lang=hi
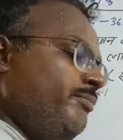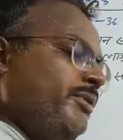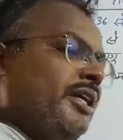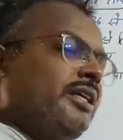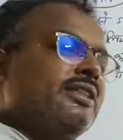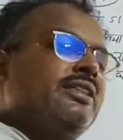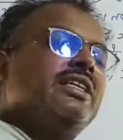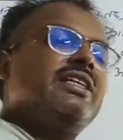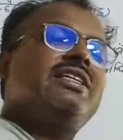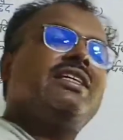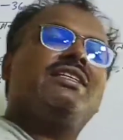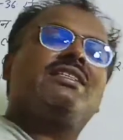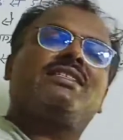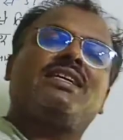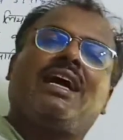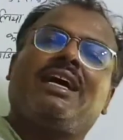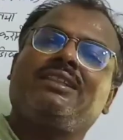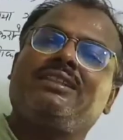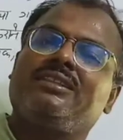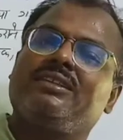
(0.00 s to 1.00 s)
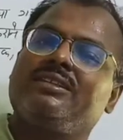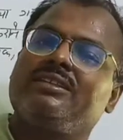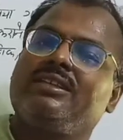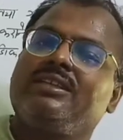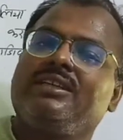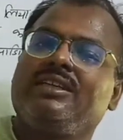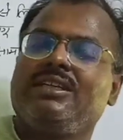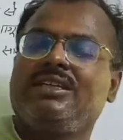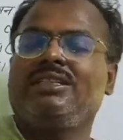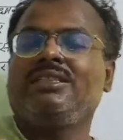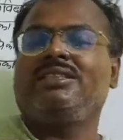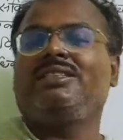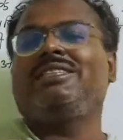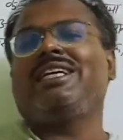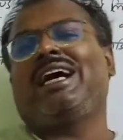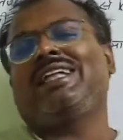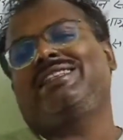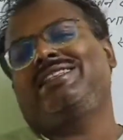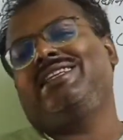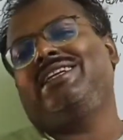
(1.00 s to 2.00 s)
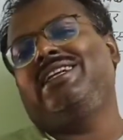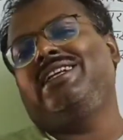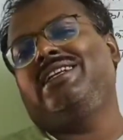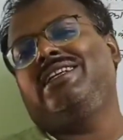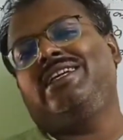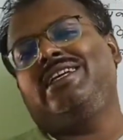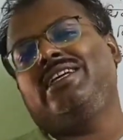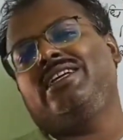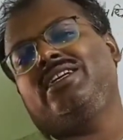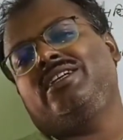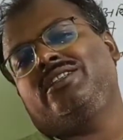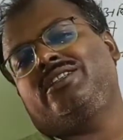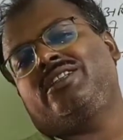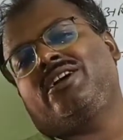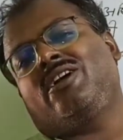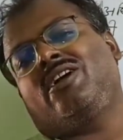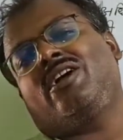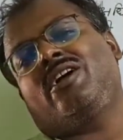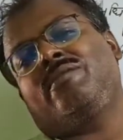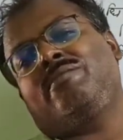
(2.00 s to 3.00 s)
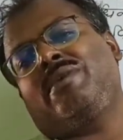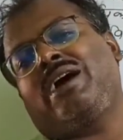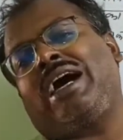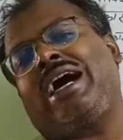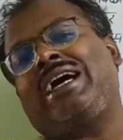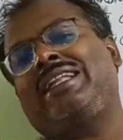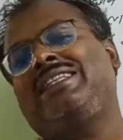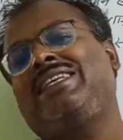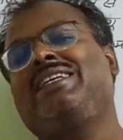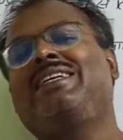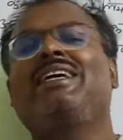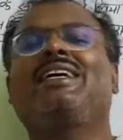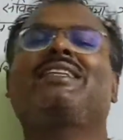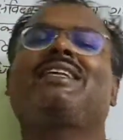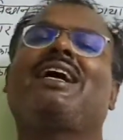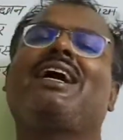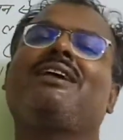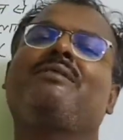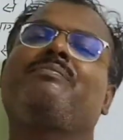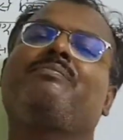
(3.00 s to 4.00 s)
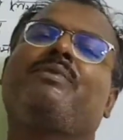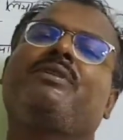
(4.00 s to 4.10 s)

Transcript: व्यक्ति के साथ जाति लिंग धर्म आदि के आधार